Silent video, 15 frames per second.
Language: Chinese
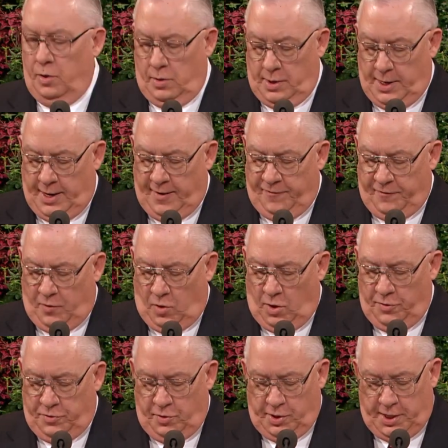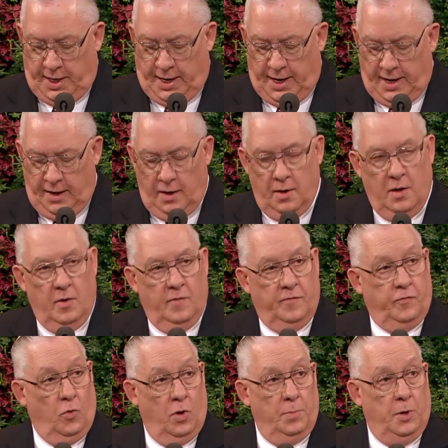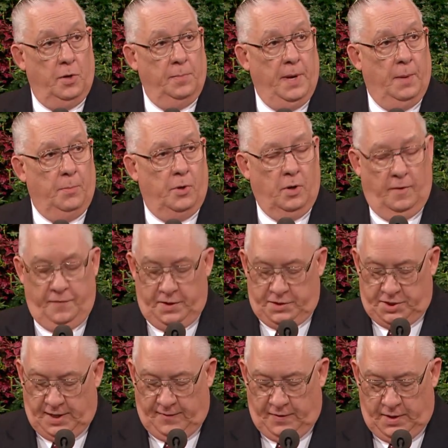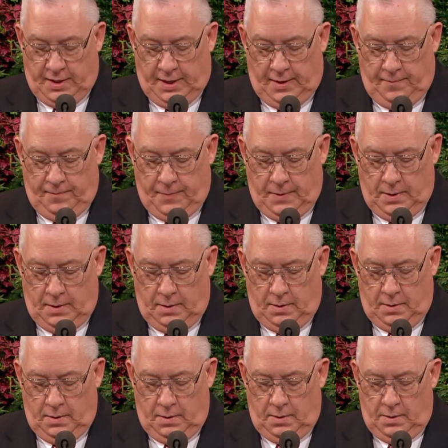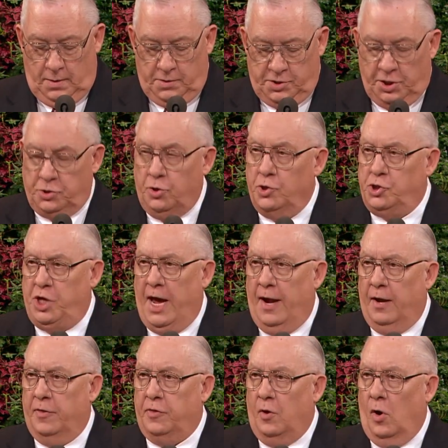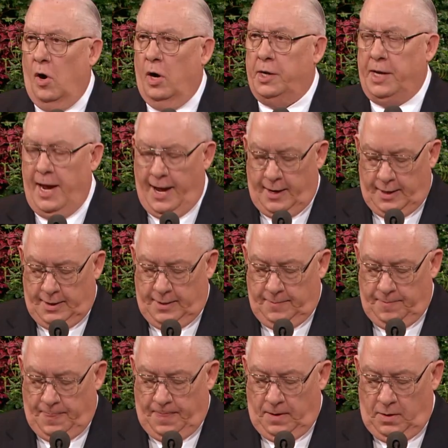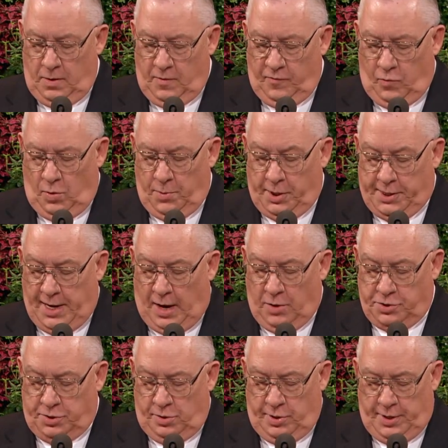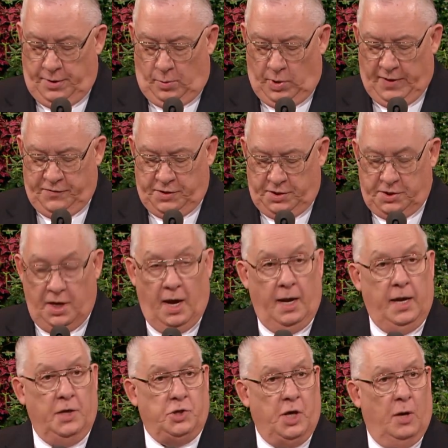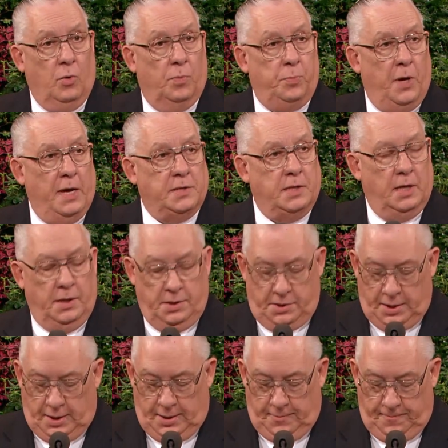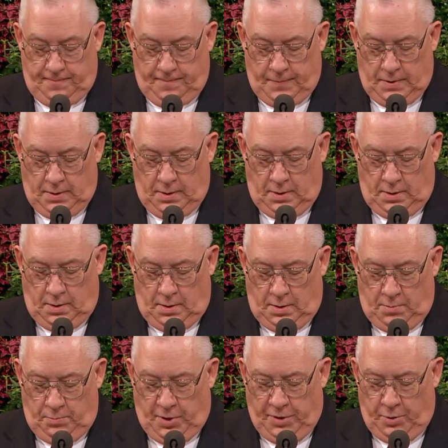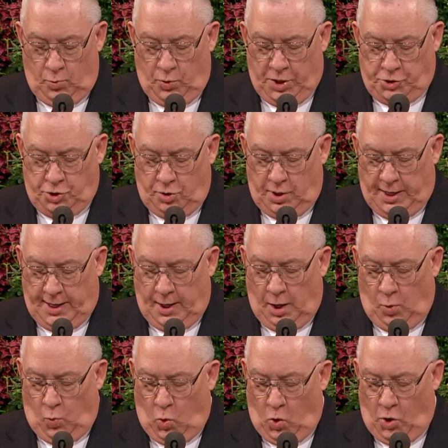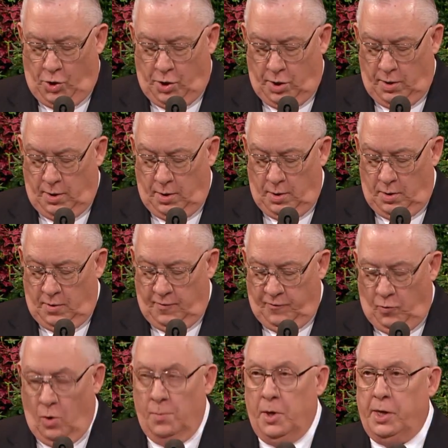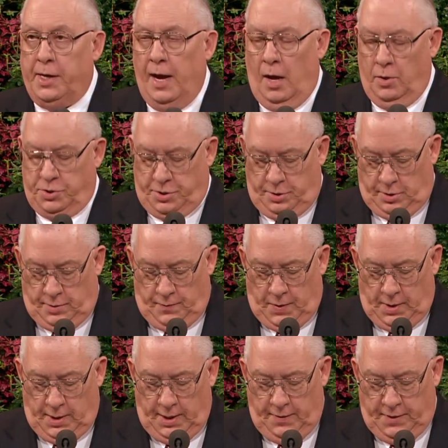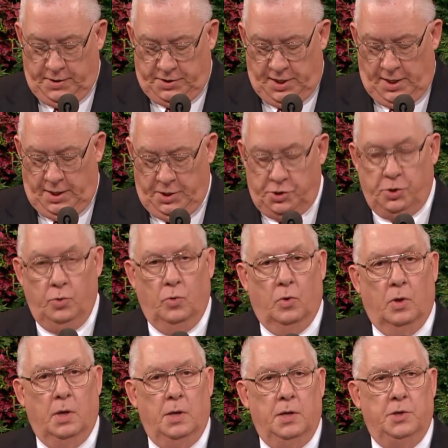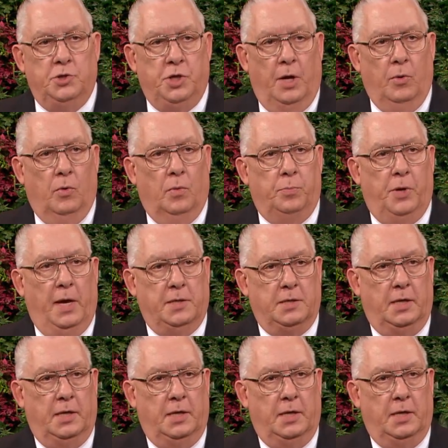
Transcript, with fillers: 阿瑟凯长老的遗孀尤尼基凯姐妹，前总会妇女会副会长珍纳斯肯农姐妹，前总会主日学副会长理查华达弟